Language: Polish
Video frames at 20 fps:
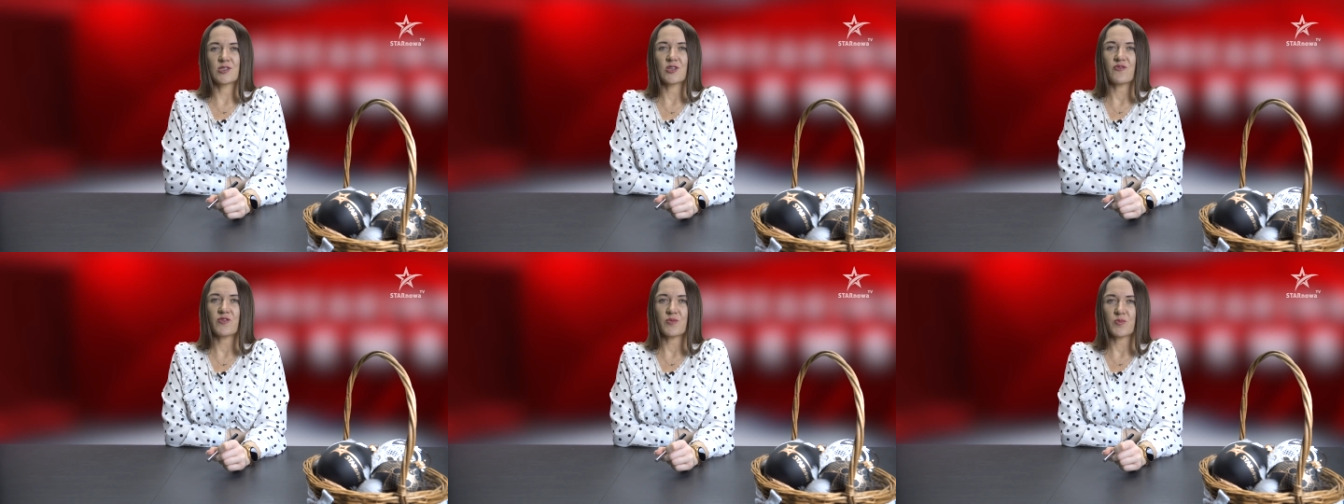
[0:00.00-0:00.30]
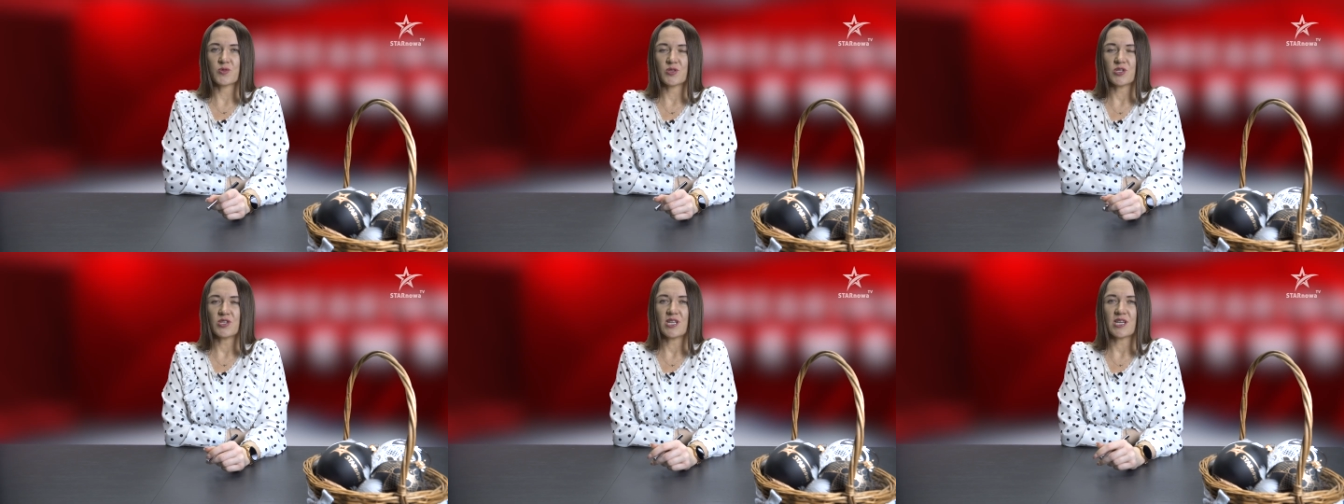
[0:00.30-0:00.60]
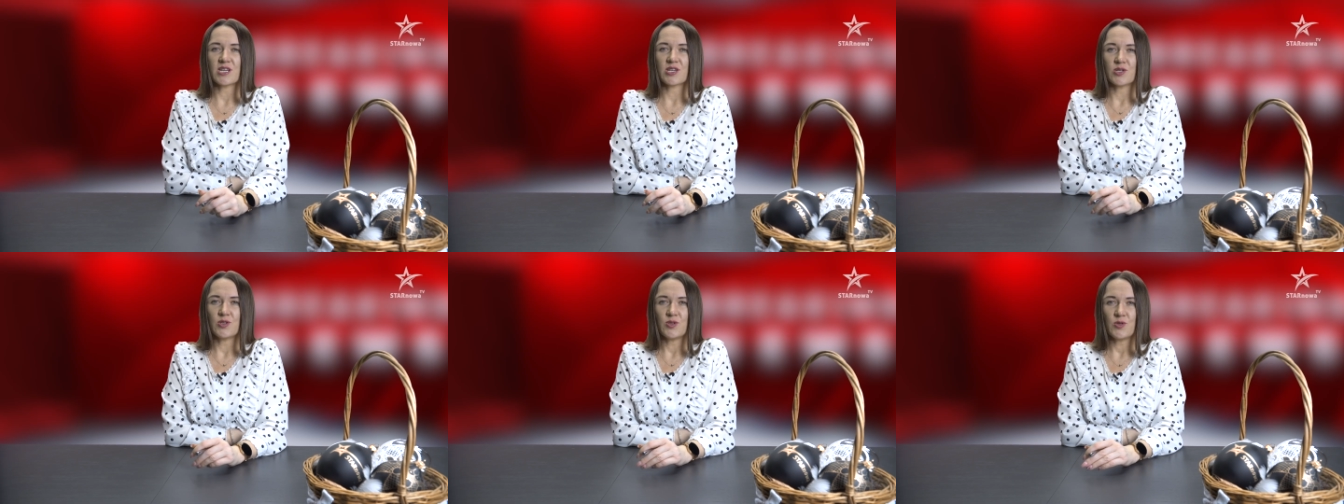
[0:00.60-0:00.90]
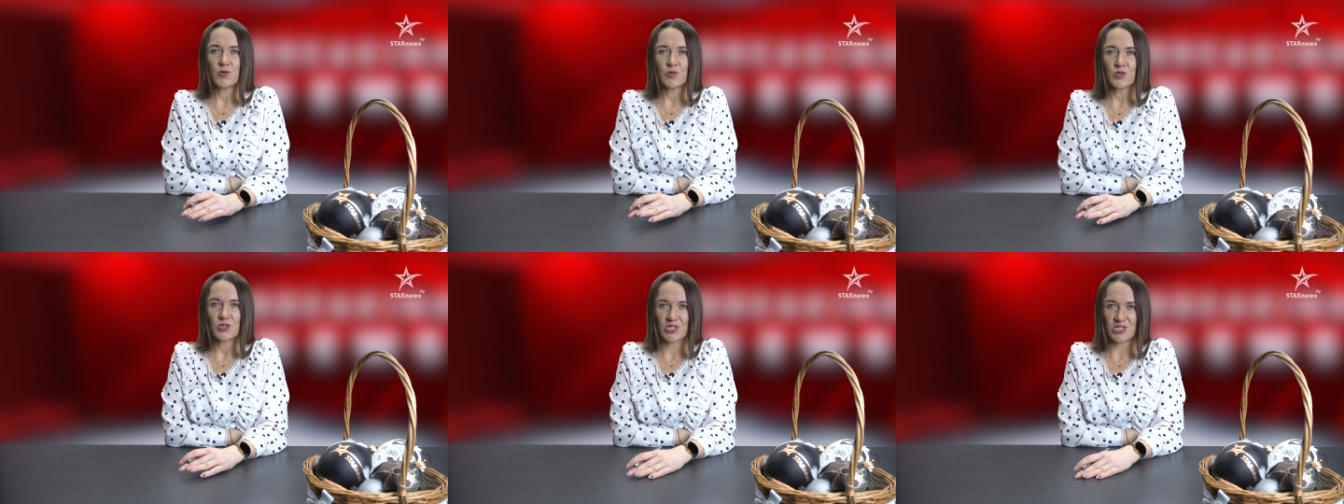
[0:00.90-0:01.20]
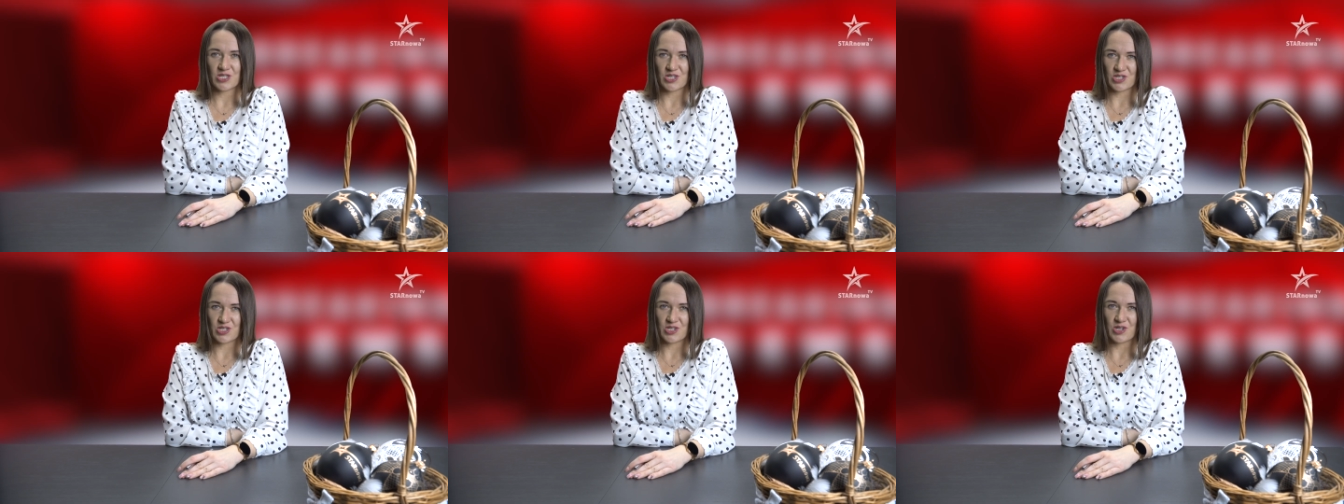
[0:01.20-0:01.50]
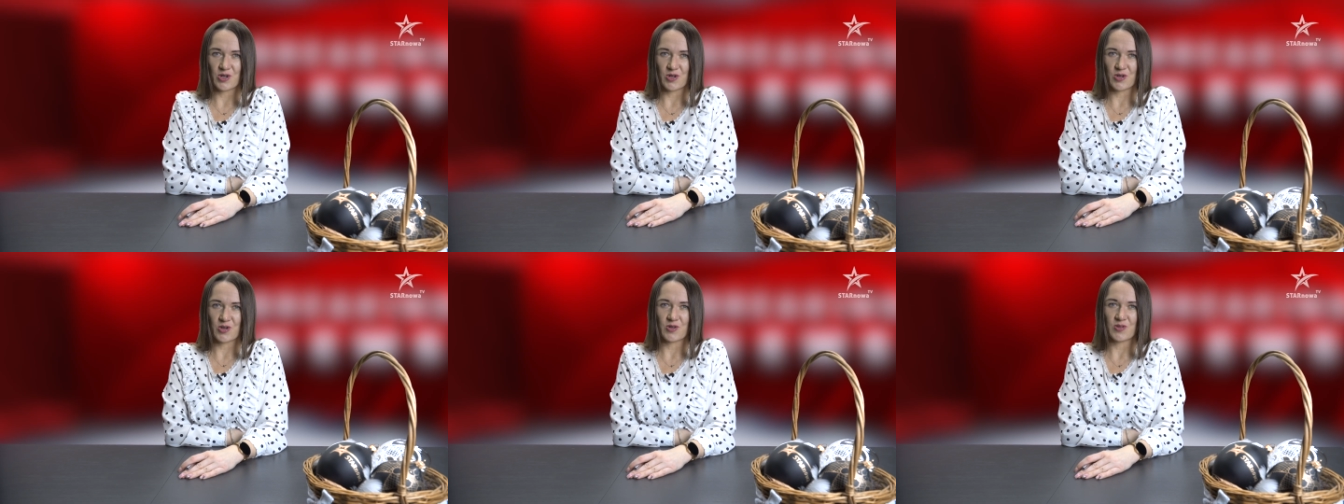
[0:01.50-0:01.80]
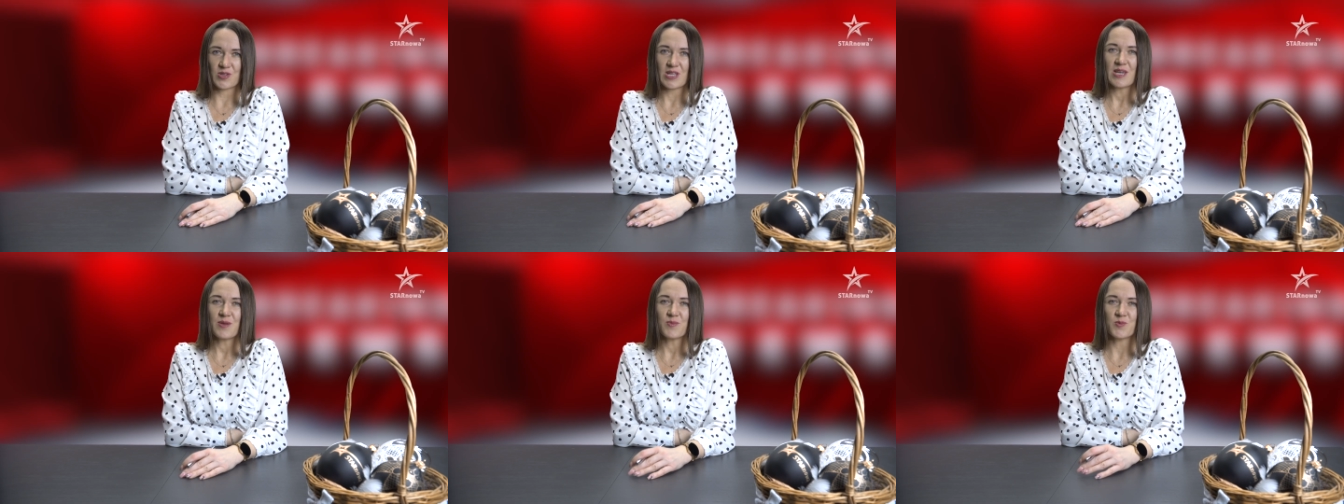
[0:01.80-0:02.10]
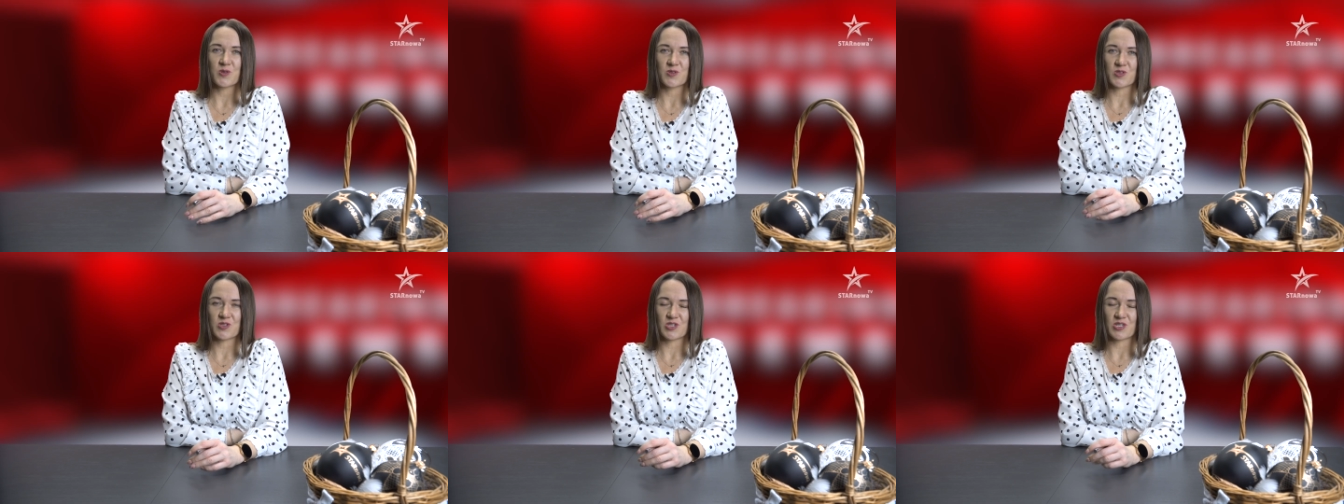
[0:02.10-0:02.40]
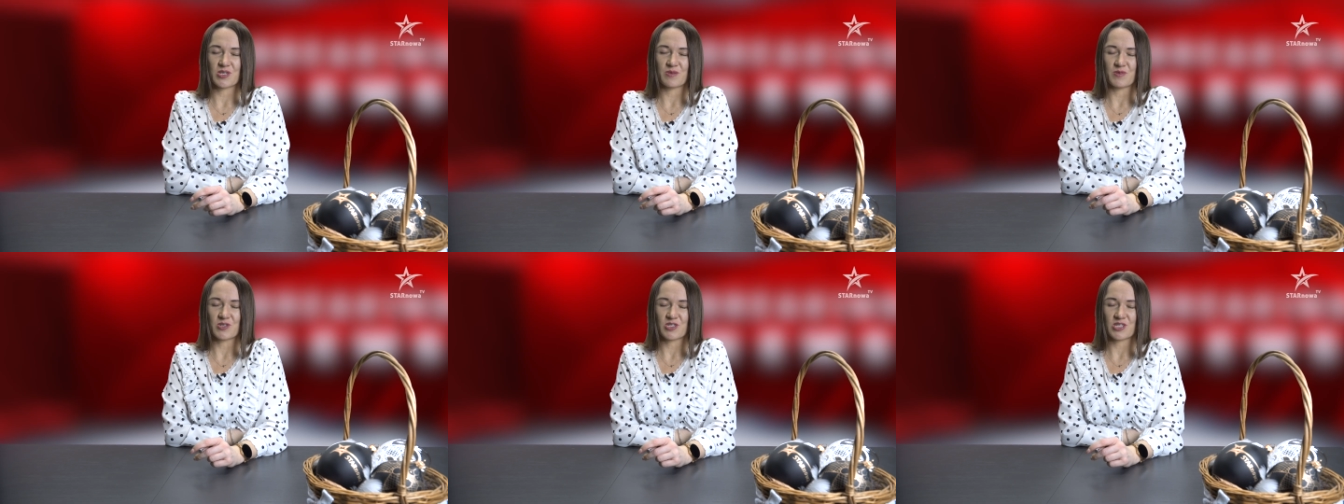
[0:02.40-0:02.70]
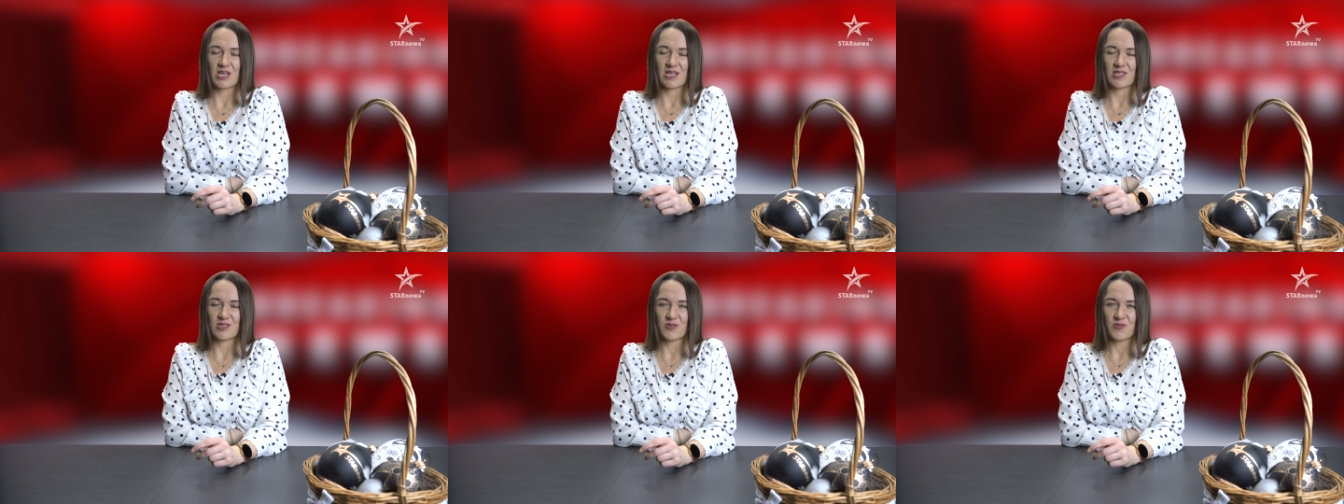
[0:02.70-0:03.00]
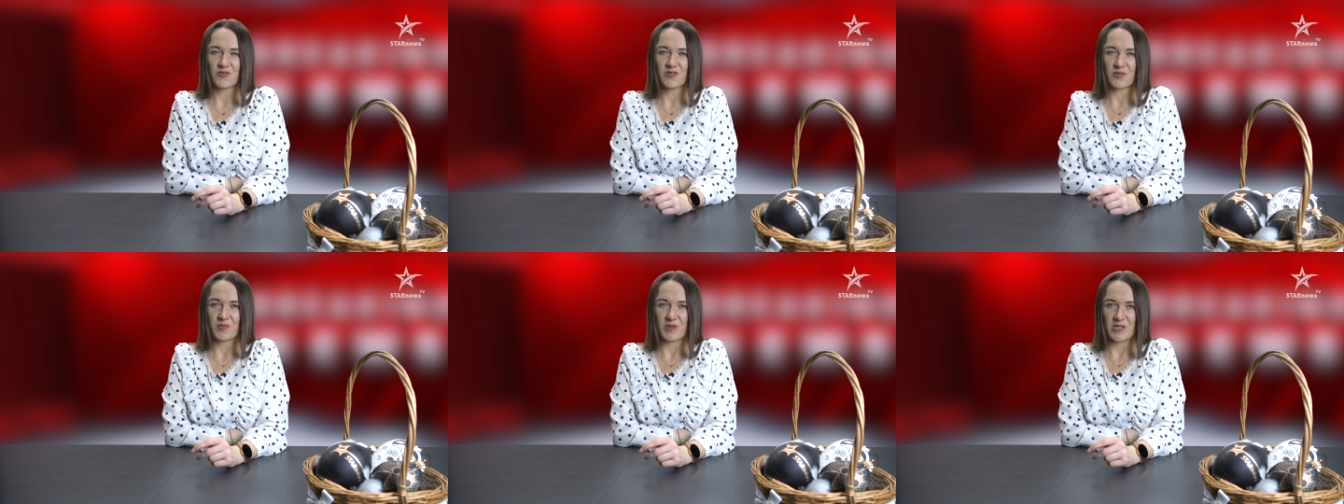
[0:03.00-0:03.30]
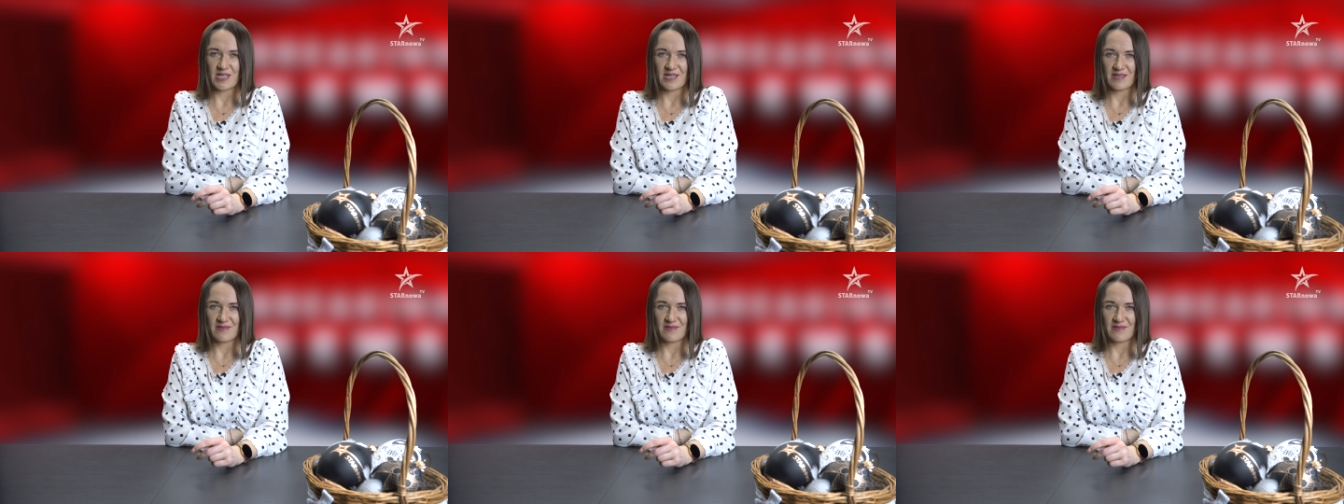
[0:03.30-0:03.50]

Nowy budynek już cieszy oko najmłodszych mieszkańców gminy.